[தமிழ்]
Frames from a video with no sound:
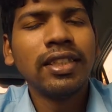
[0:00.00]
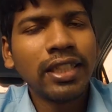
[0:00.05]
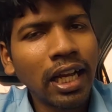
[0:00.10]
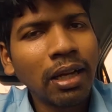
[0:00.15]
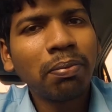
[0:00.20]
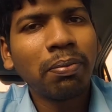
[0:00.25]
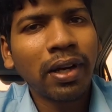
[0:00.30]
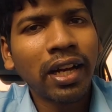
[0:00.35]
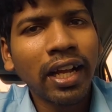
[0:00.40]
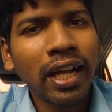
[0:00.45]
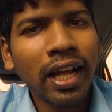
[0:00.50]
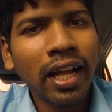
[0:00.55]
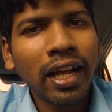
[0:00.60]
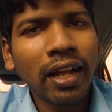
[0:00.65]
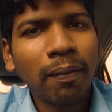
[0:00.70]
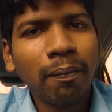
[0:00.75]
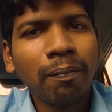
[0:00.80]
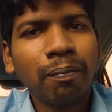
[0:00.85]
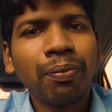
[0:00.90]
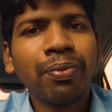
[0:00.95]
ஷேர்
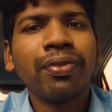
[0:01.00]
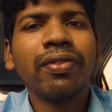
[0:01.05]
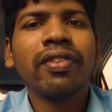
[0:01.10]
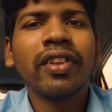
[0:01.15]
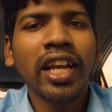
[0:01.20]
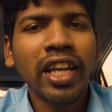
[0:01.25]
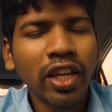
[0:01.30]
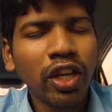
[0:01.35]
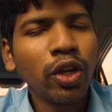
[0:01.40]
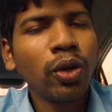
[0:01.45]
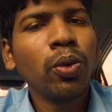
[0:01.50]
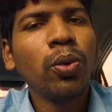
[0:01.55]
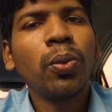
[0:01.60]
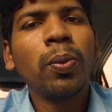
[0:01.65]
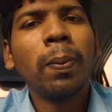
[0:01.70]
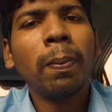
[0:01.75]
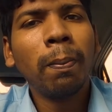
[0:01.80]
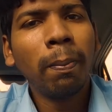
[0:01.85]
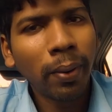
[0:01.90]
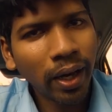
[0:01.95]
பண்ணுங்கள் தேங்க்யூ
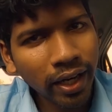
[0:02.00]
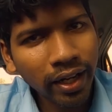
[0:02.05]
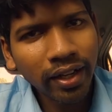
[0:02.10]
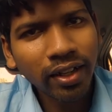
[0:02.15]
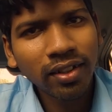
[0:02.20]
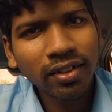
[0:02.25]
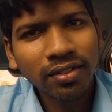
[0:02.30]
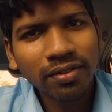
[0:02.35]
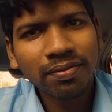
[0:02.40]
பாய்